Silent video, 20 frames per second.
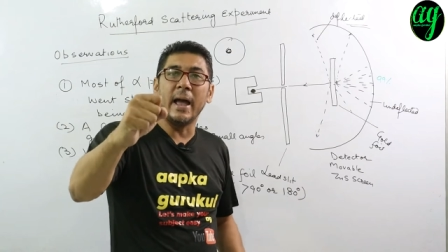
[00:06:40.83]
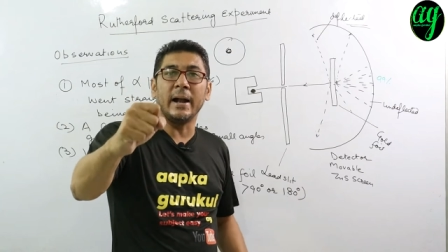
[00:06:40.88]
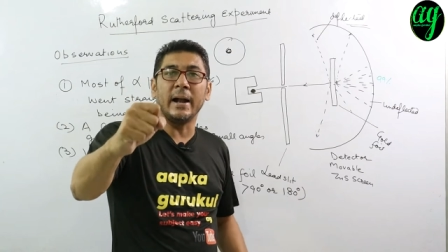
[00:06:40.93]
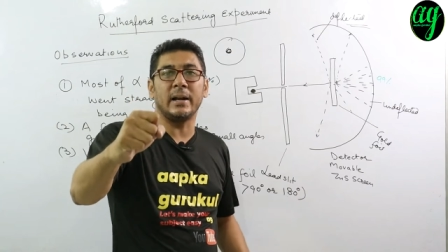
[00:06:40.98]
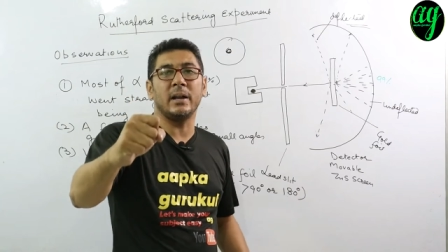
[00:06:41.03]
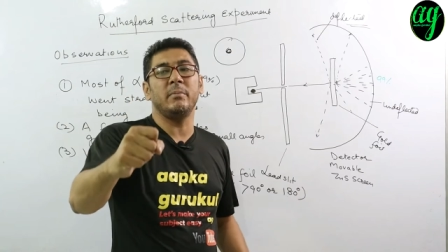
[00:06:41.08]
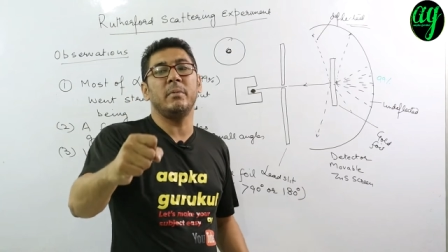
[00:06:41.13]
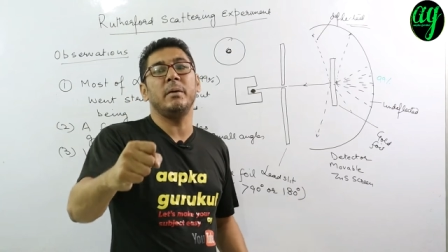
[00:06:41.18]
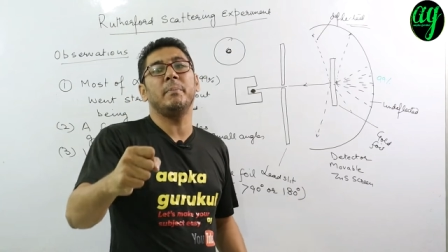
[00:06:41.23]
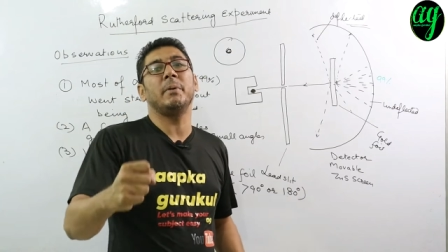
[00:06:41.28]

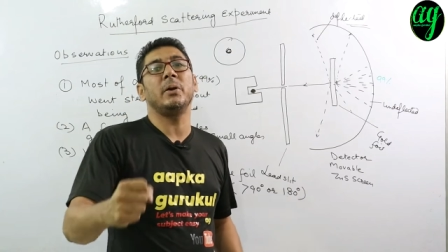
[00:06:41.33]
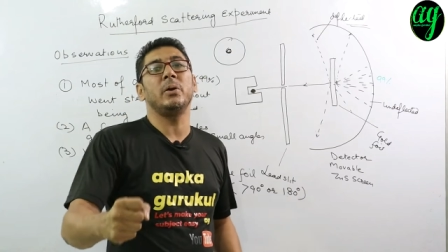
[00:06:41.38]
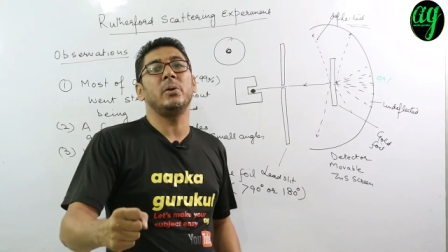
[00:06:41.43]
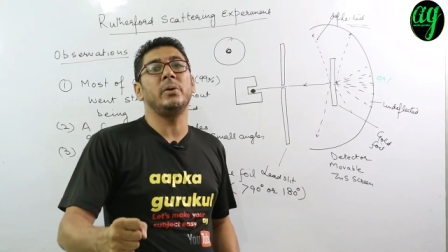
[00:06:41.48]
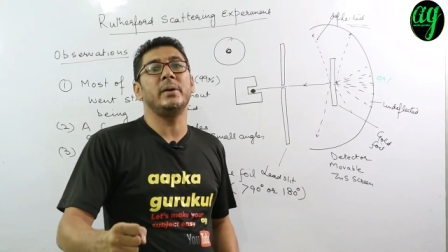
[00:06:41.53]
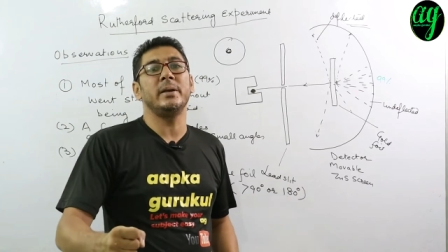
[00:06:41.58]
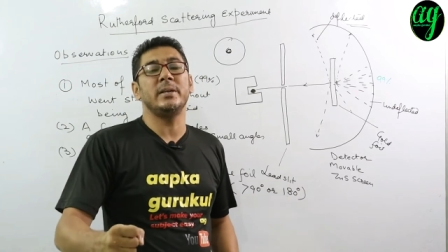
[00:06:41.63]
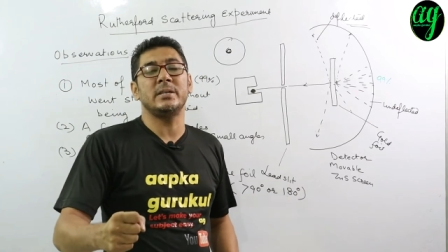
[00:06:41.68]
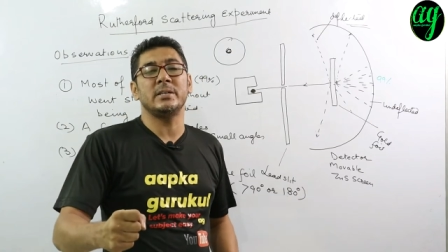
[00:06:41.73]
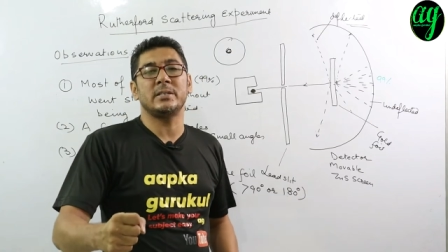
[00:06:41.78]
एटम में पड़ी
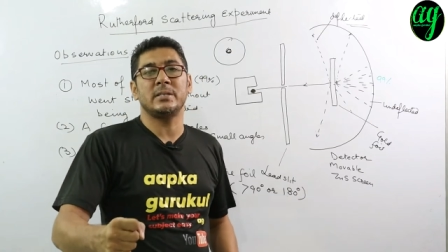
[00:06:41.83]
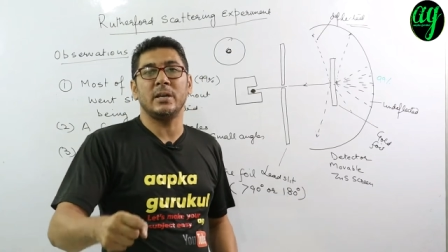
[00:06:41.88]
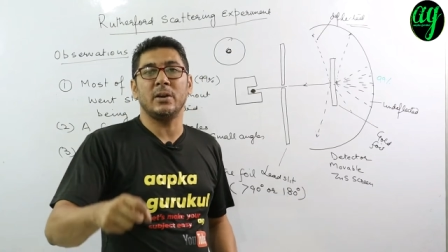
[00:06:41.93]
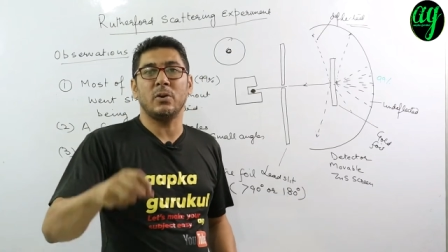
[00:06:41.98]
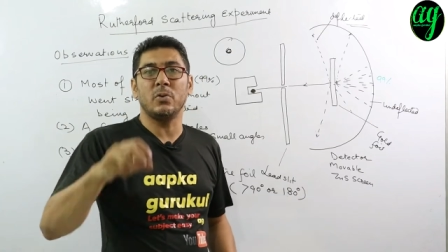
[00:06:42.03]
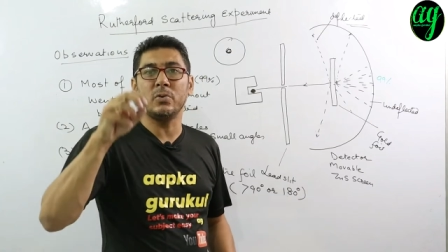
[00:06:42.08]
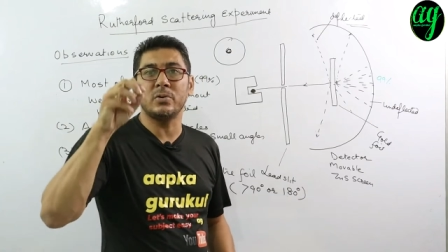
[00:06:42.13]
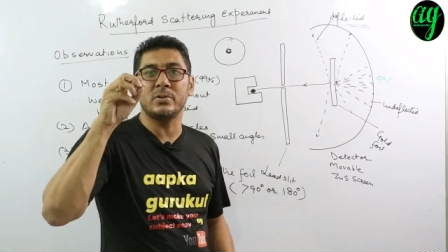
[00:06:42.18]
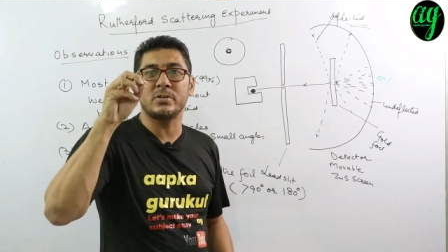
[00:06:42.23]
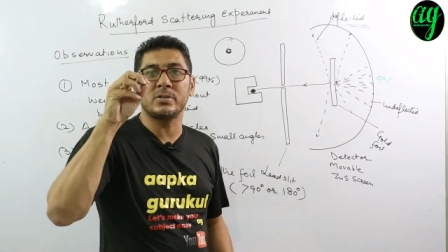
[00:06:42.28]
हुई है जिससे
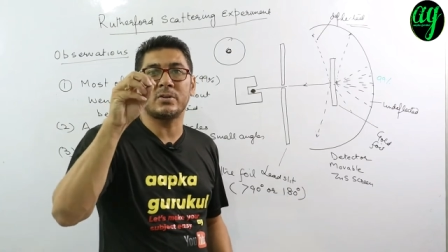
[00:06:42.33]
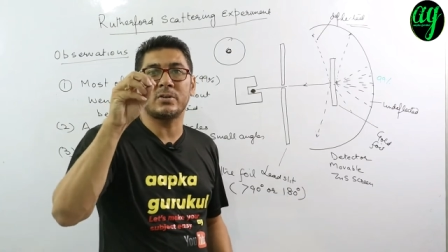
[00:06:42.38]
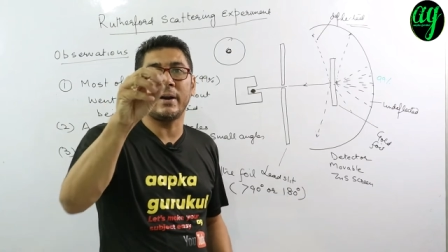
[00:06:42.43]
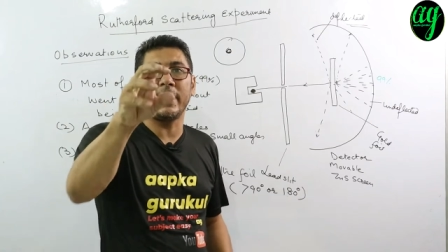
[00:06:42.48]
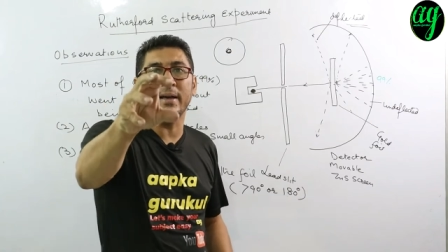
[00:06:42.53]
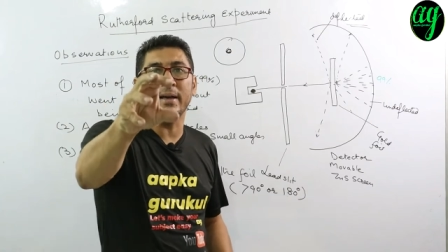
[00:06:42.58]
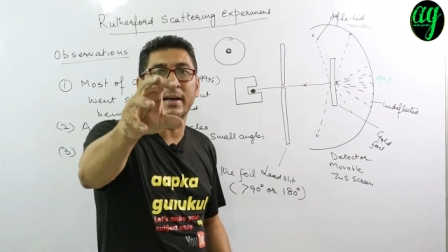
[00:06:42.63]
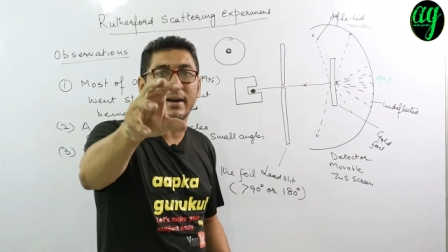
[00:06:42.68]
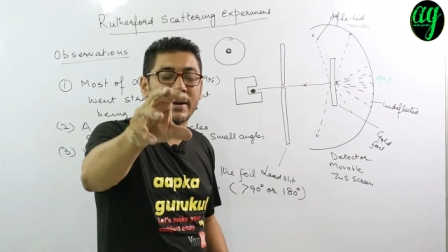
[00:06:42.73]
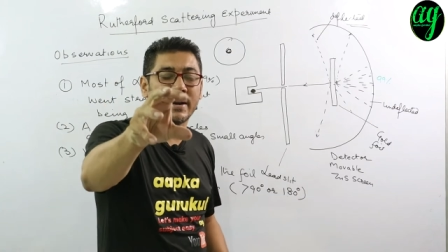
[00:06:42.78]
कि
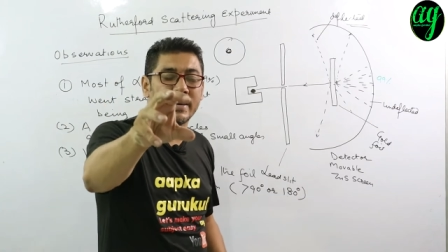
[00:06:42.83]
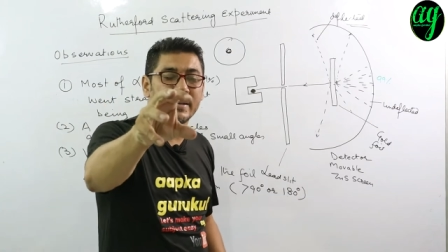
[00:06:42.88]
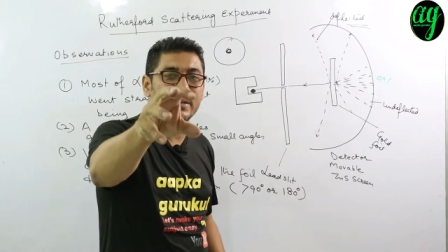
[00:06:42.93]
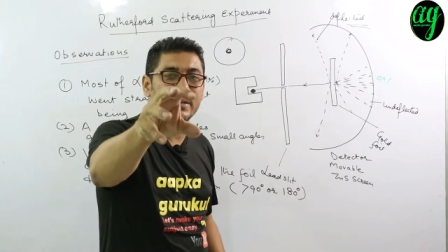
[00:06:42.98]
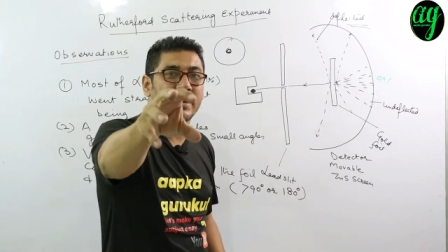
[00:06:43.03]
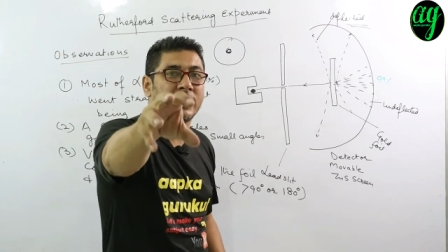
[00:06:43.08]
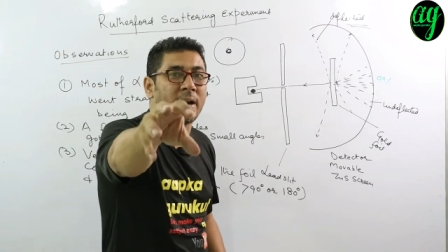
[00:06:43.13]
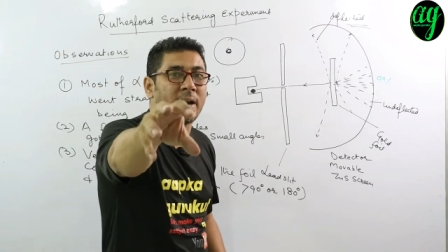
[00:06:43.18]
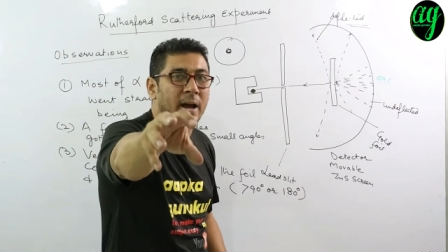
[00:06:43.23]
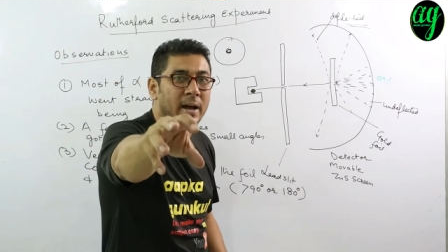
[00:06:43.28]
स्ट्राइक करके
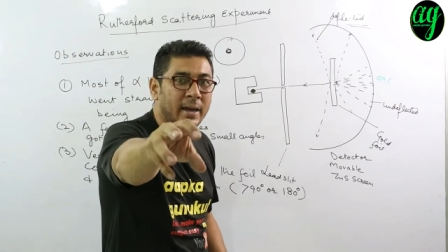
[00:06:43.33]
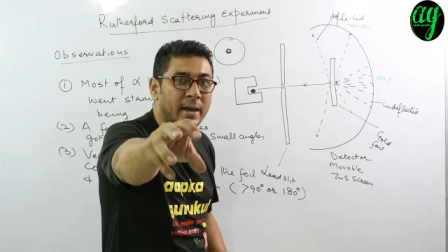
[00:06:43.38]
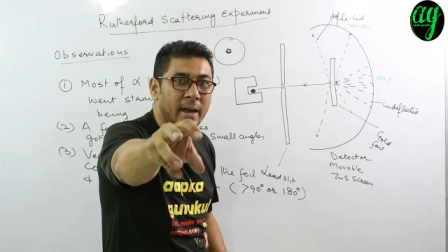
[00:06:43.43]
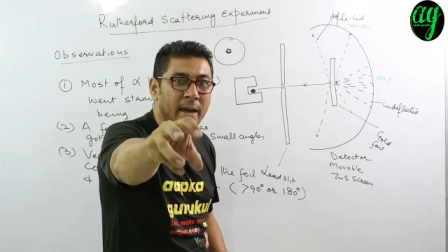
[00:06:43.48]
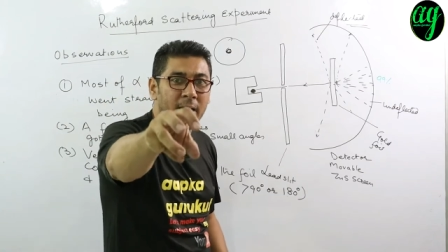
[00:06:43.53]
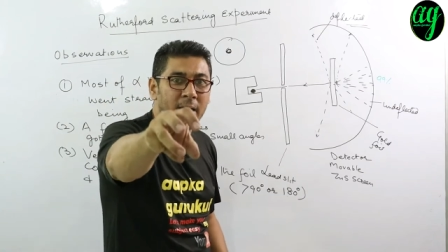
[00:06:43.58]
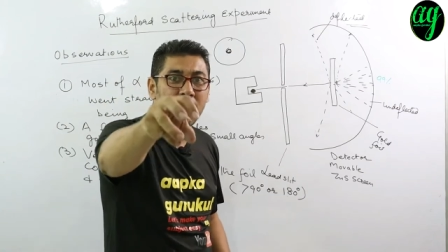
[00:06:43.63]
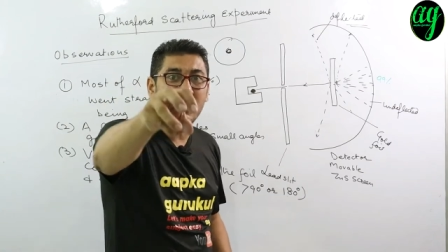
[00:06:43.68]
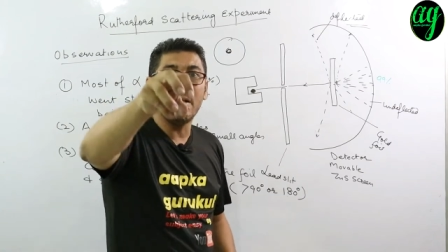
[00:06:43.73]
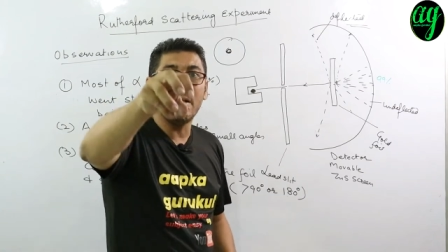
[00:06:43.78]
टकरा
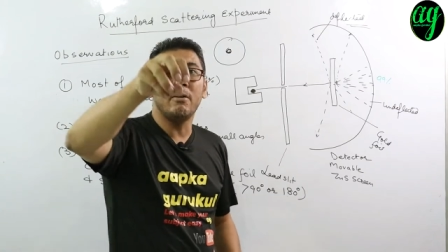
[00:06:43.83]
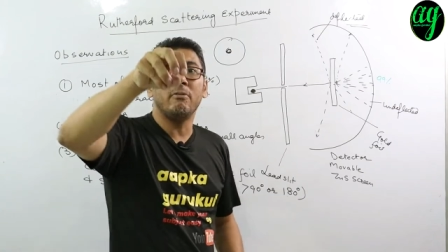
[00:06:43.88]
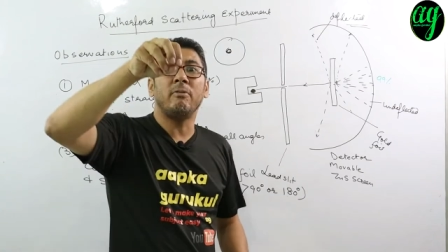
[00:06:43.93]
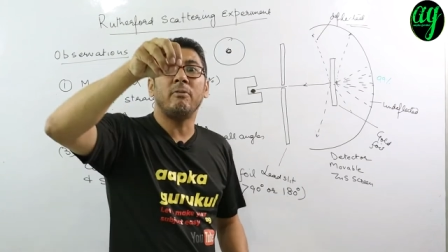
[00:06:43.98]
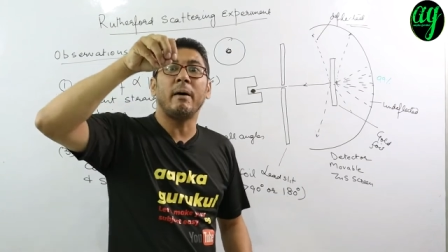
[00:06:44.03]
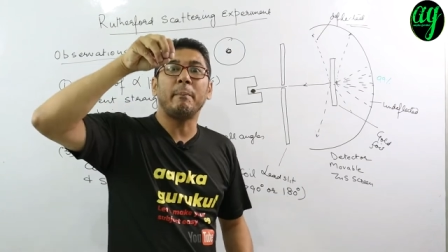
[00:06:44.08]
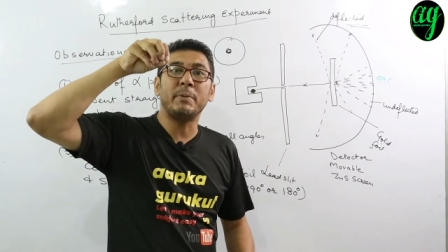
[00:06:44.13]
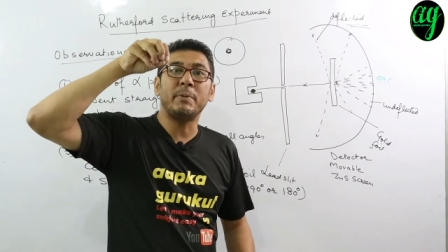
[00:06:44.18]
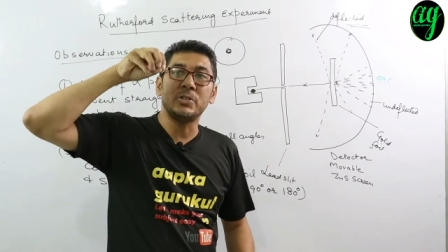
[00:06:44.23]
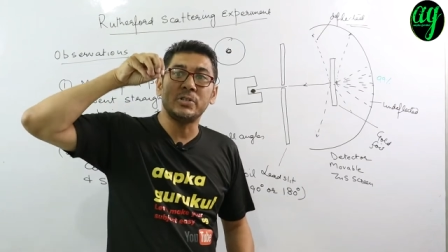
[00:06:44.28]
के
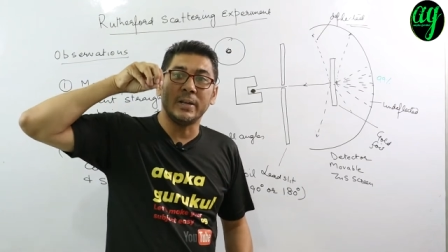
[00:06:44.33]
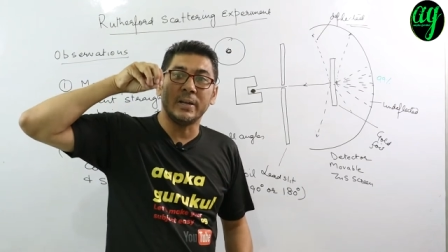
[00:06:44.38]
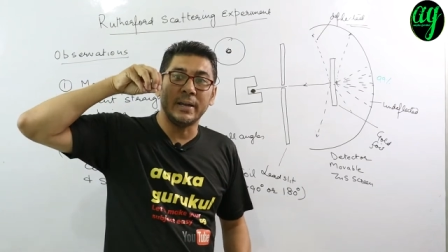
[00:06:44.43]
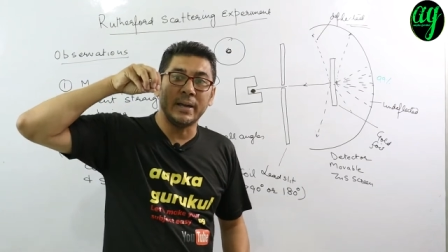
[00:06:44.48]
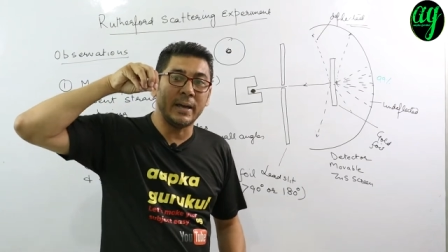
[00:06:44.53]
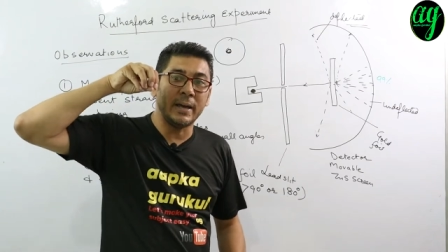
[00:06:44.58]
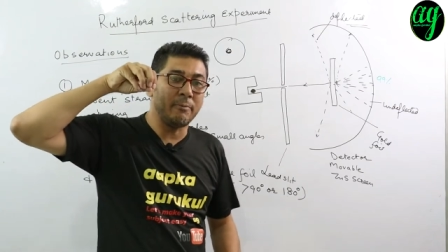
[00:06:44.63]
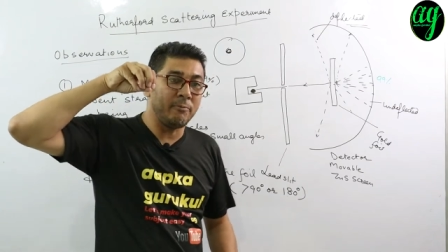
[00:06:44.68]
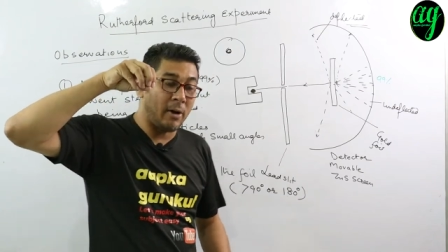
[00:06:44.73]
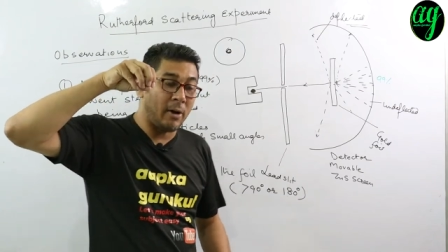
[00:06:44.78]
वापस
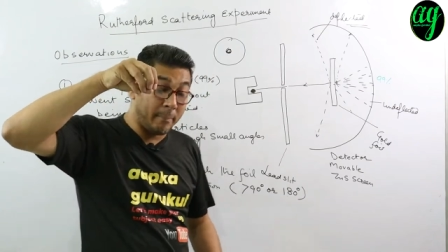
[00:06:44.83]
चली गई